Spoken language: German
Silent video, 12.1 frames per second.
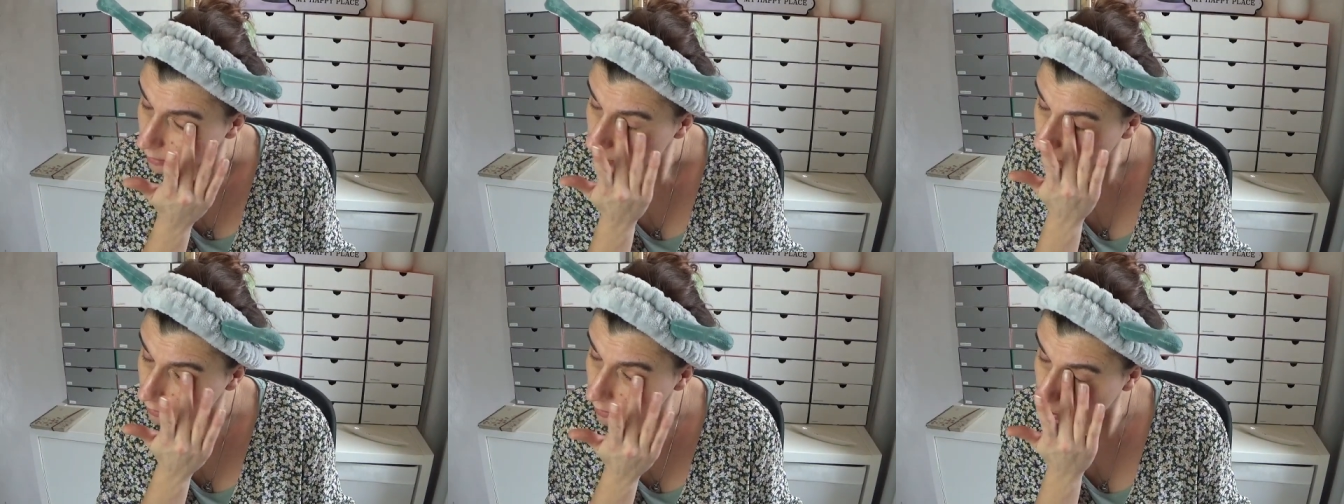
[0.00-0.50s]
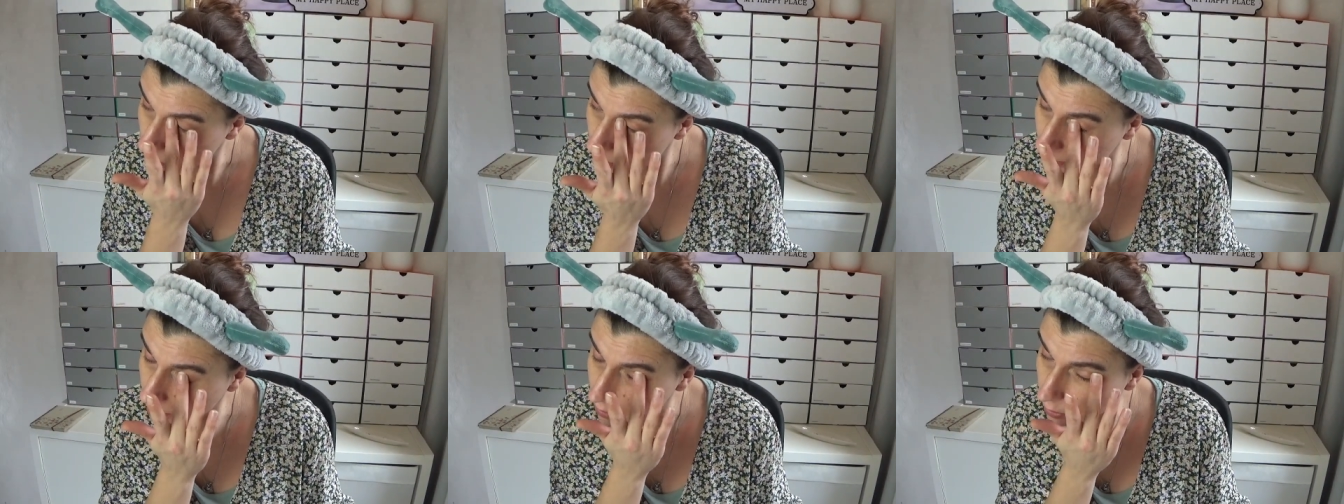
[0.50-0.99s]
dann
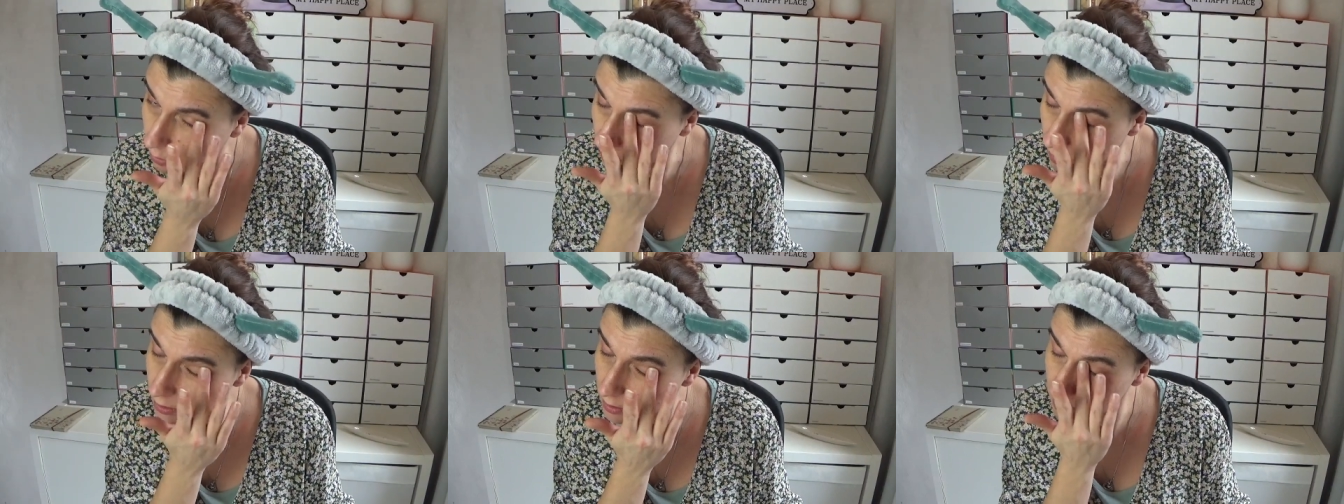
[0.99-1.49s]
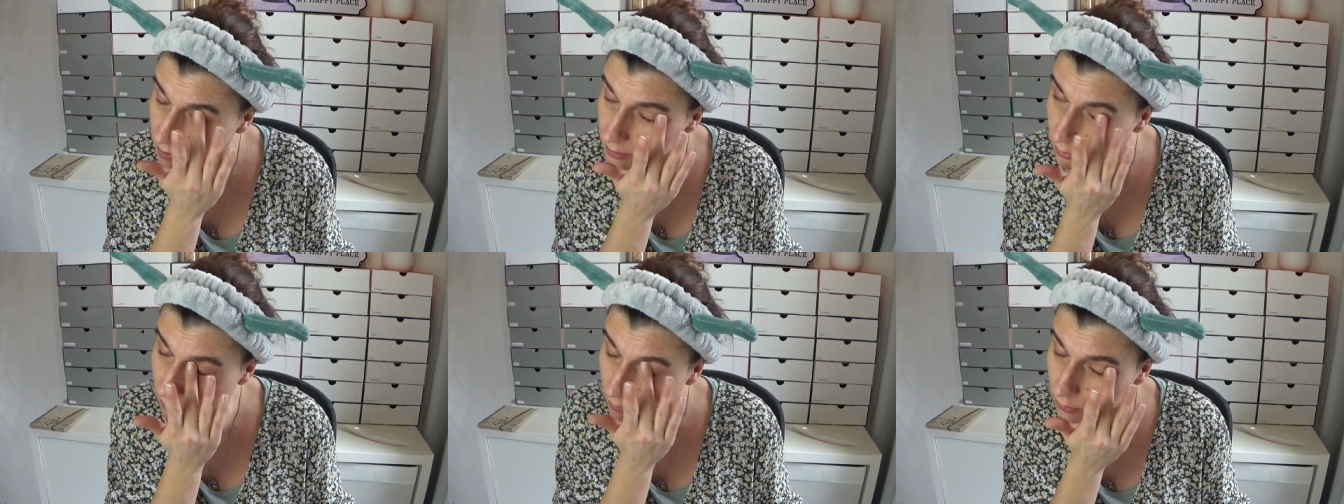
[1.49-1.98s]
der trocknet nicht
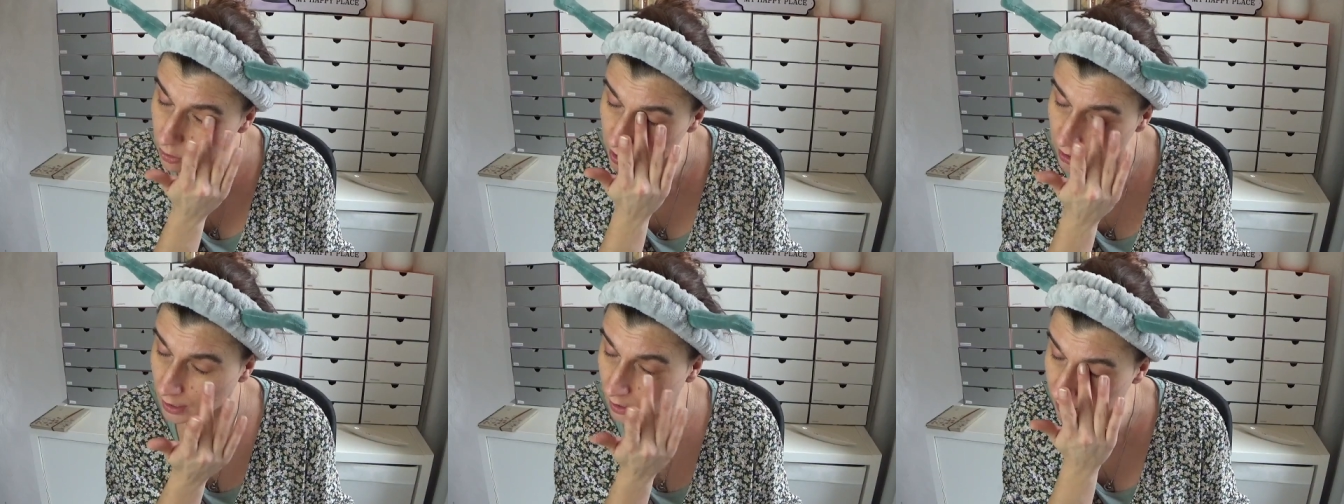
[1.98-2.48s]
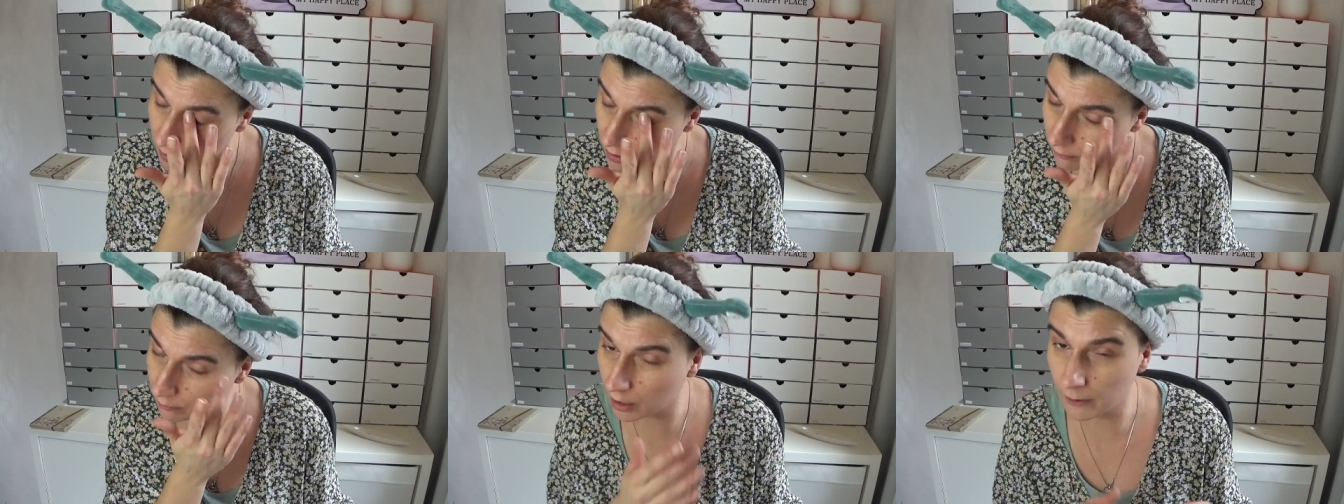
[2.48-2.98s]
so schnell
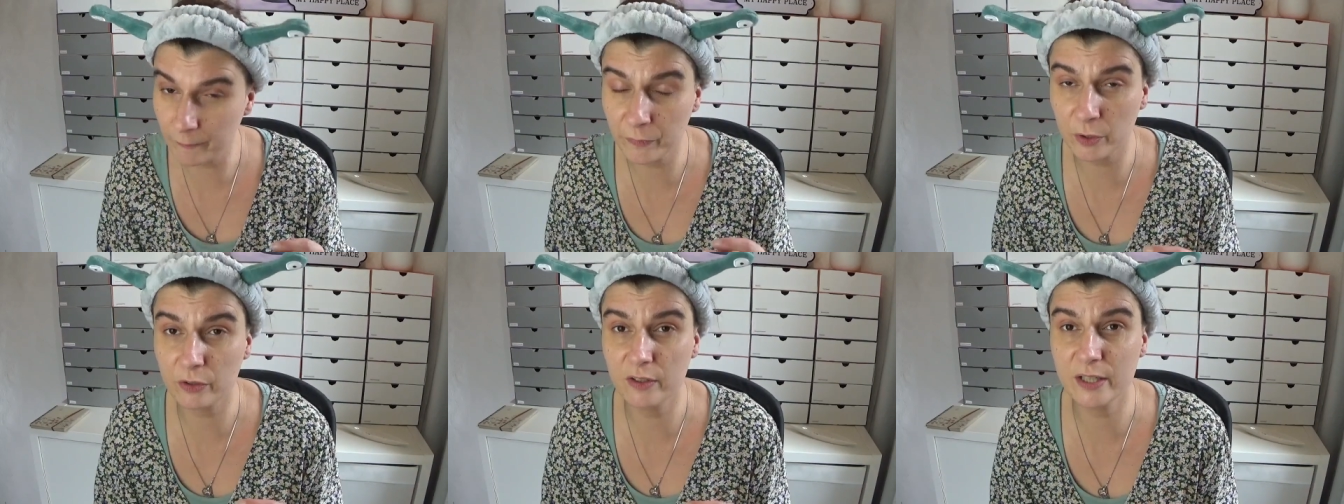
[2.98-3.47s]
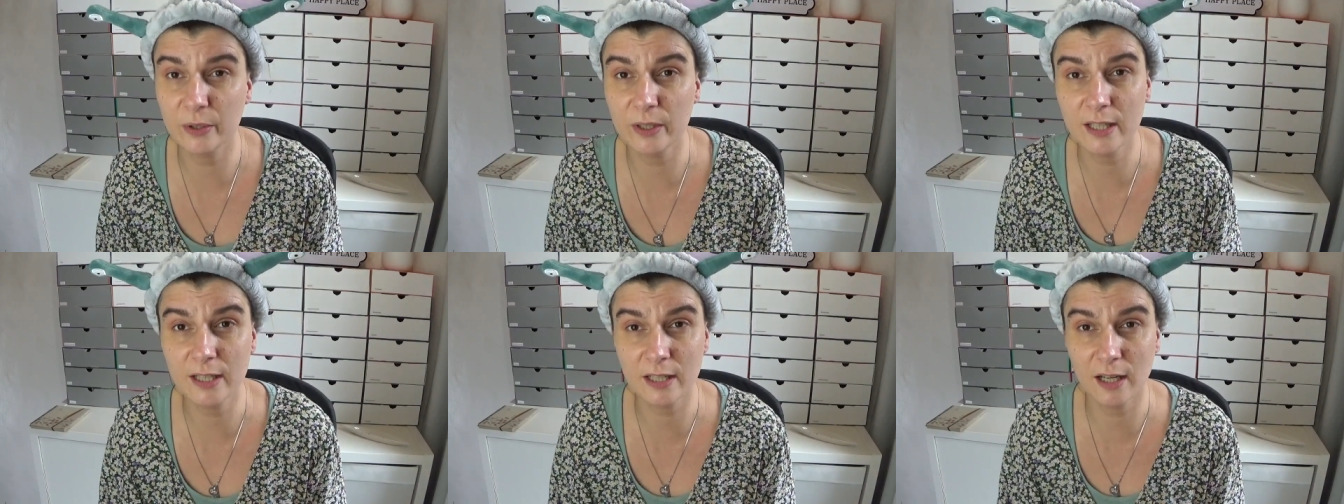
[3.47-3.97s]
irgendwie an oder wie soll
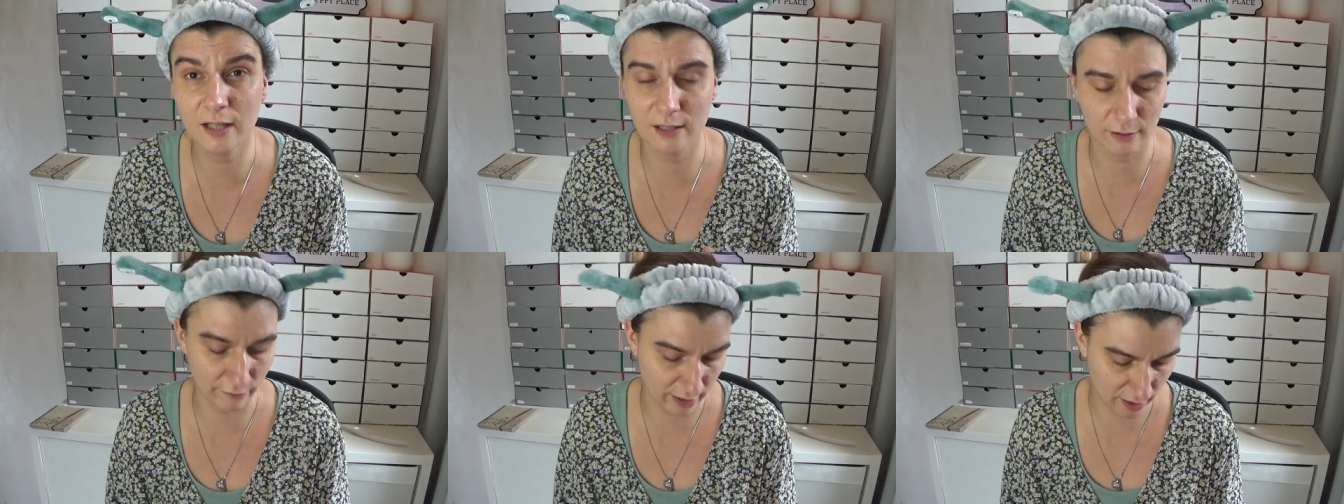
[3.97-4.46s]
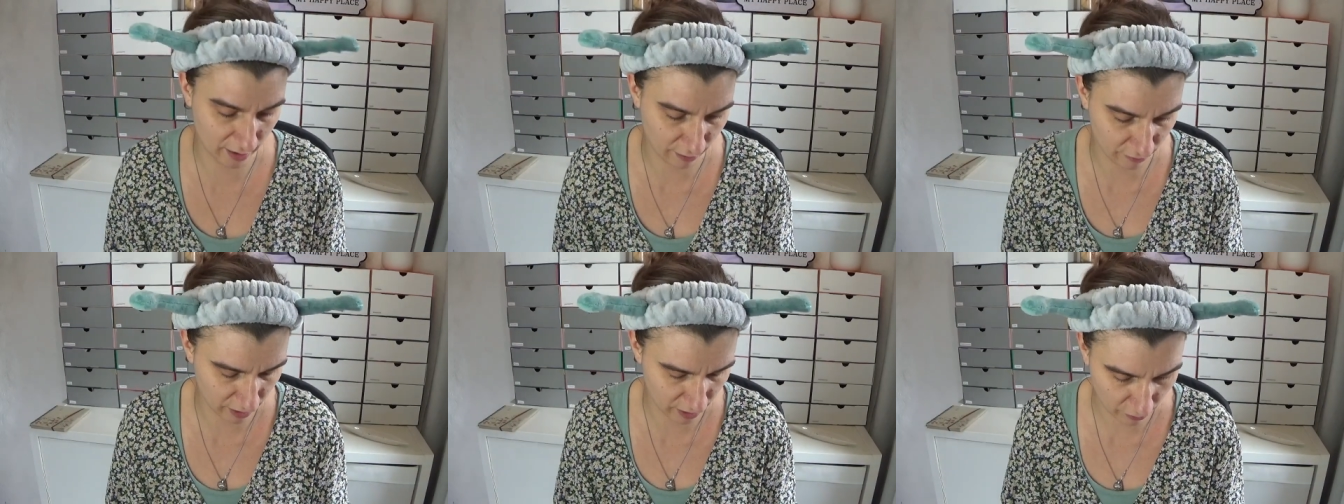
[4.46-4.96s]
ich sagen? Ich weiß
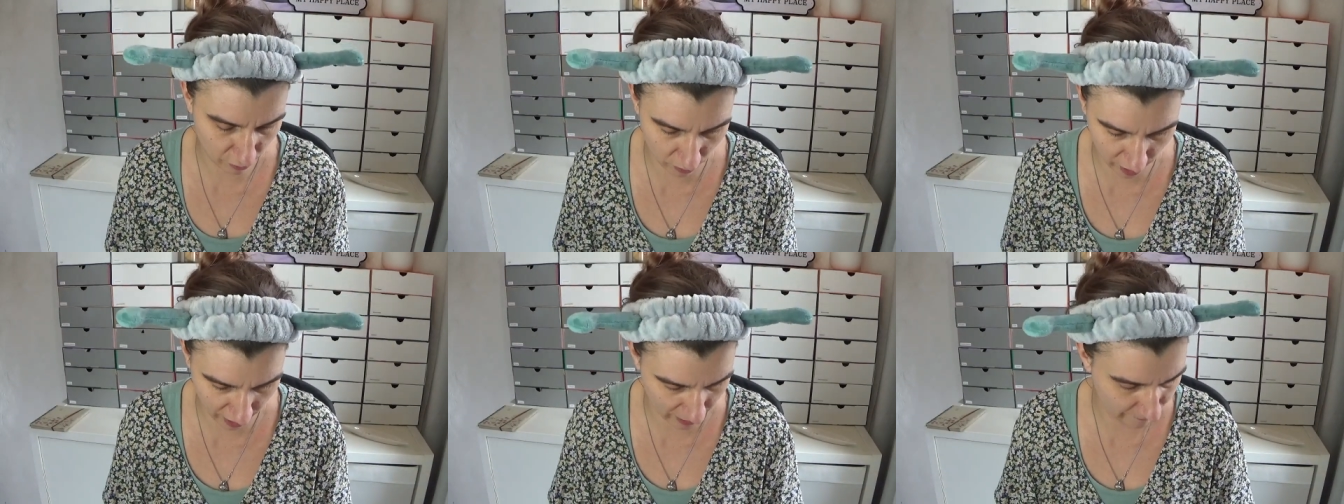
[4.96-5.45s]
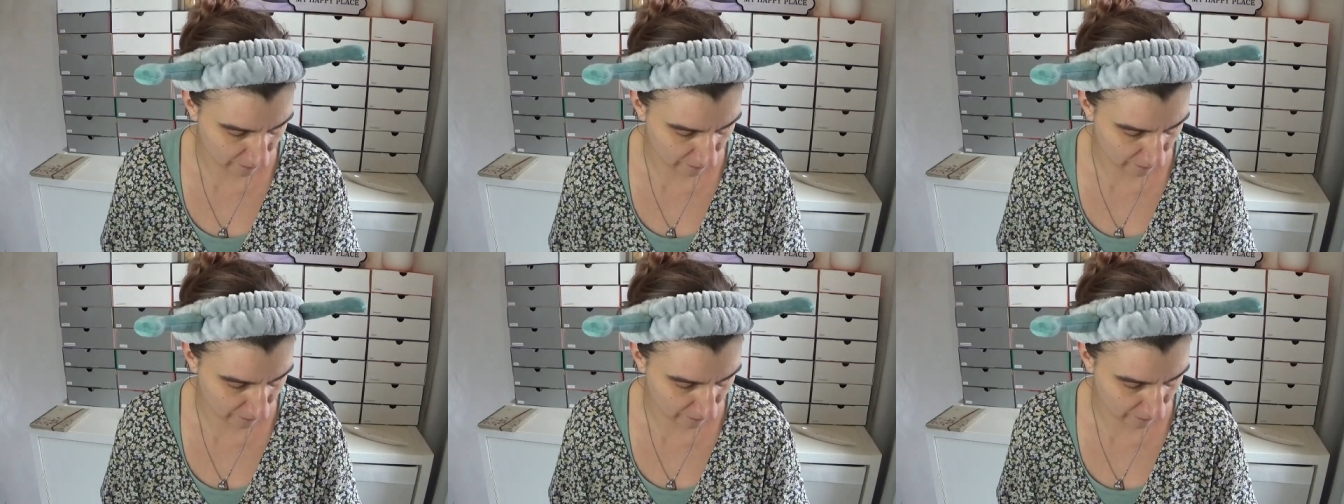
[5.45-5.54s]
auch nicht. Okay.